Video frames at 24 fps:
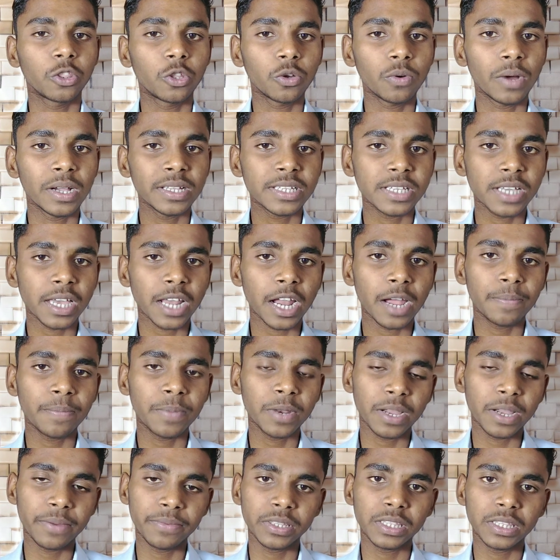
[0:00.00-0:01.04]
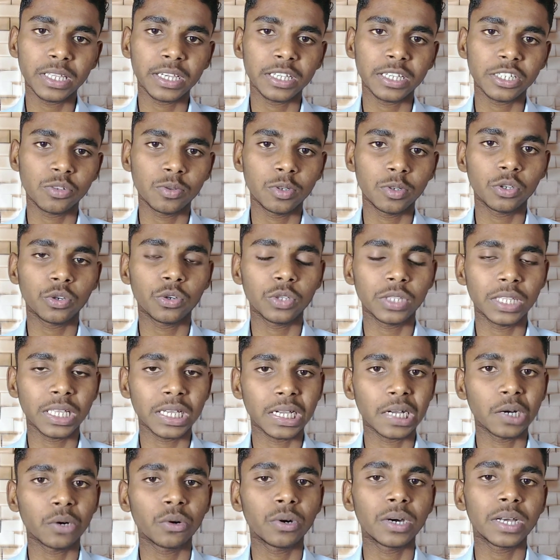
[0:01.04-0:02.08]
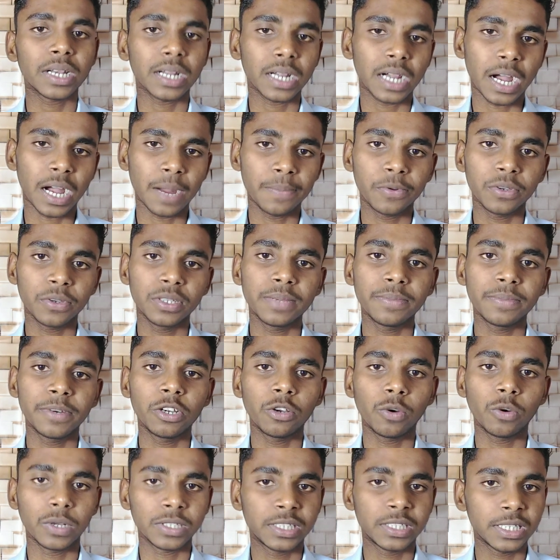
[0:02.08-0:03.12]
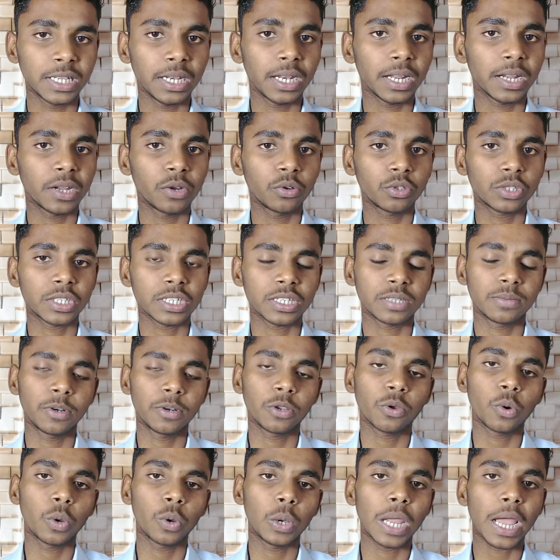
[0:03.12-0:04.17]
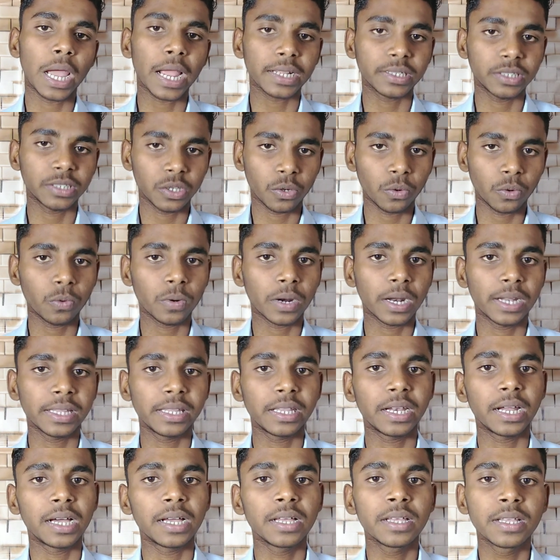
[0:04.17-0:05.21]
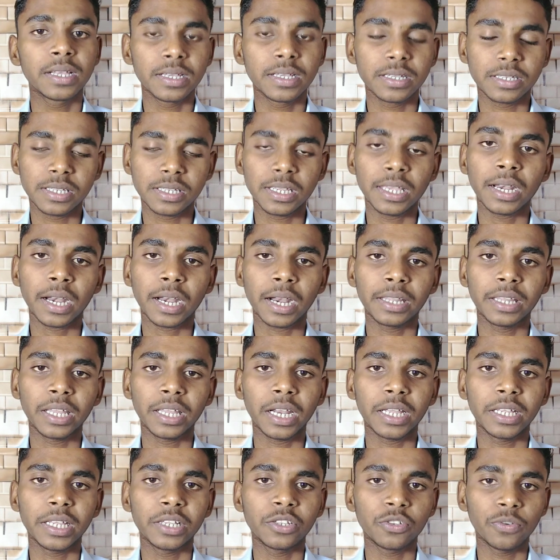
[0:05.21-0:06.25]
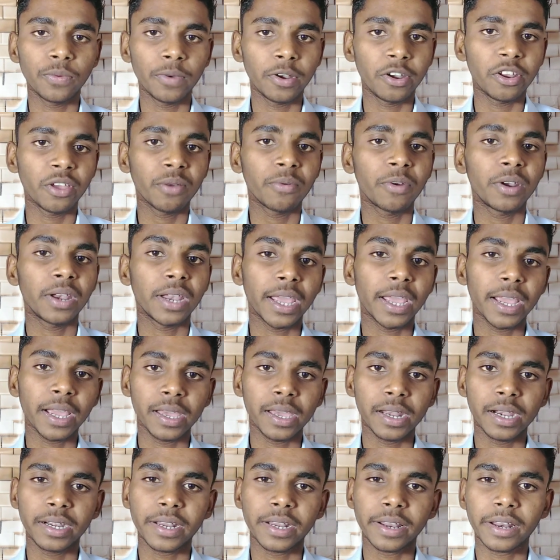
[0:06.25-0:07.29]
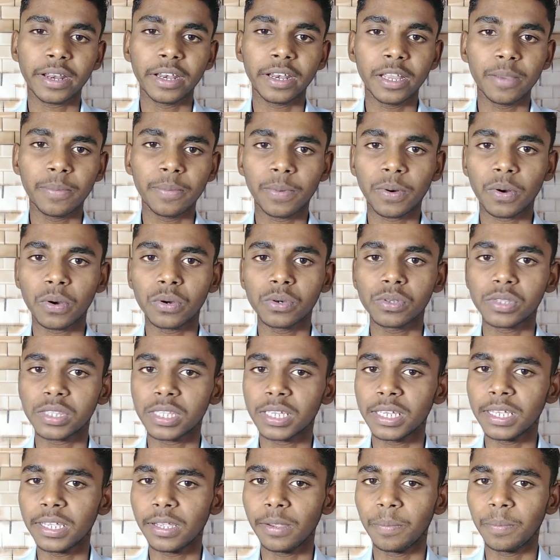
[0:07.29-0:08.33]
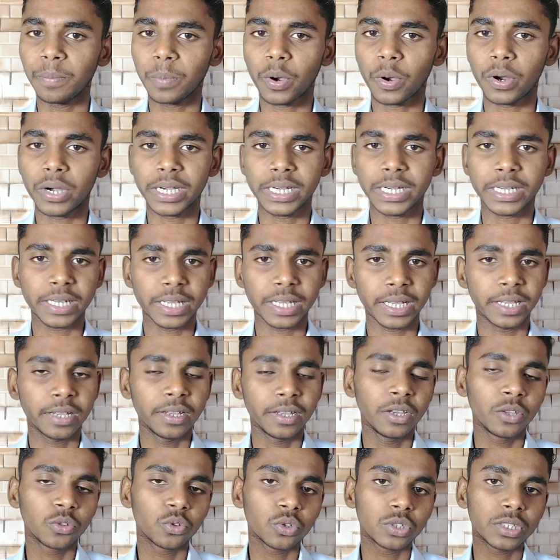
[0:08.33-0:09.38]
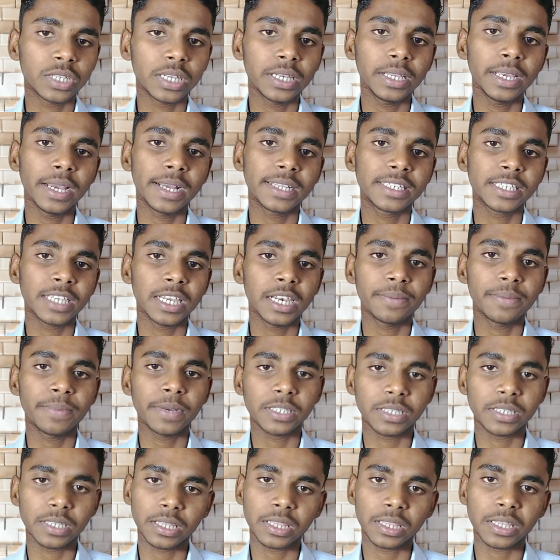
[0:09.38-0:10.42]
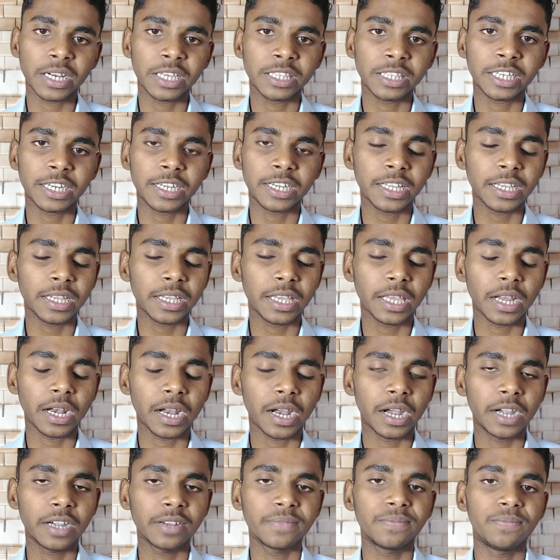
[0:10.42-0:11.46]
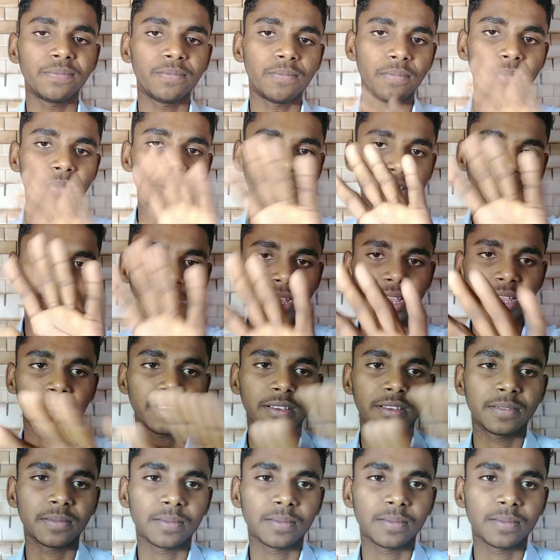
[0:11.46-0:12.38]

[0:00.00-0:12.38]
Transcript: तो वैसे अगर आपने अभी तक इस वीडियो को देखा होगा और आपको ये वीडियो अच्छी लगी हो तो इस वीडियो को लाइक जरूर कर देना शेयर कर देना ये जो वीडियो है वो नए क्रिएटर के लिए बहुत ही इंपॉर्टेंट है तो चलिए आज के लिए बस इतना ही था टेक केयर एंड बाय बाय